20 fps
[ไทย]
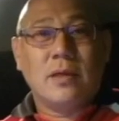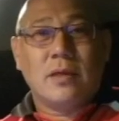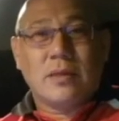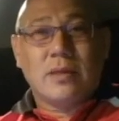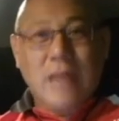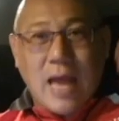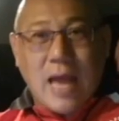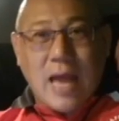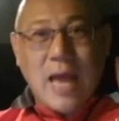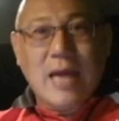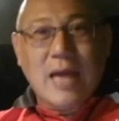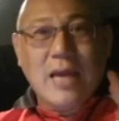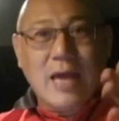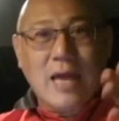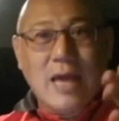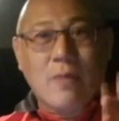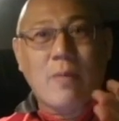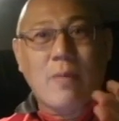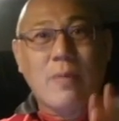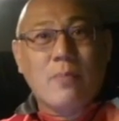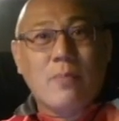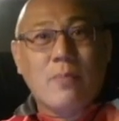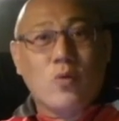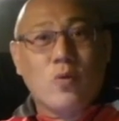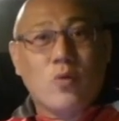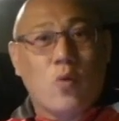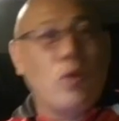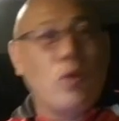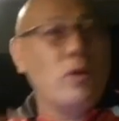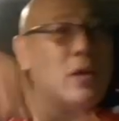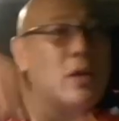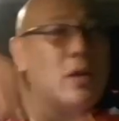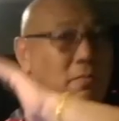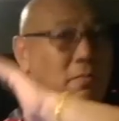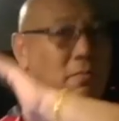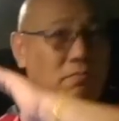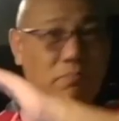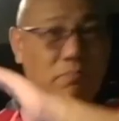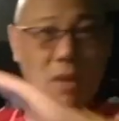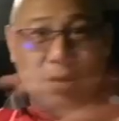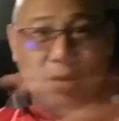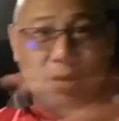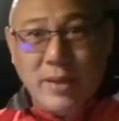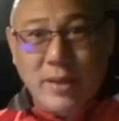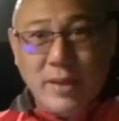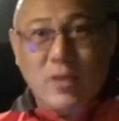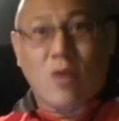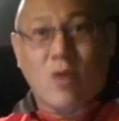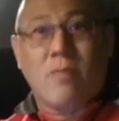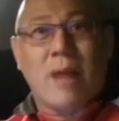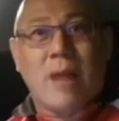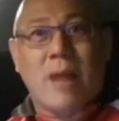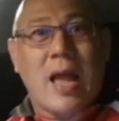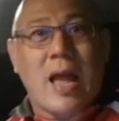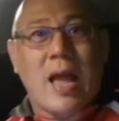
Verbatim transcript: ถ้าเรียกว่าเป็นบุญคุณ มึงไม่ต้องมา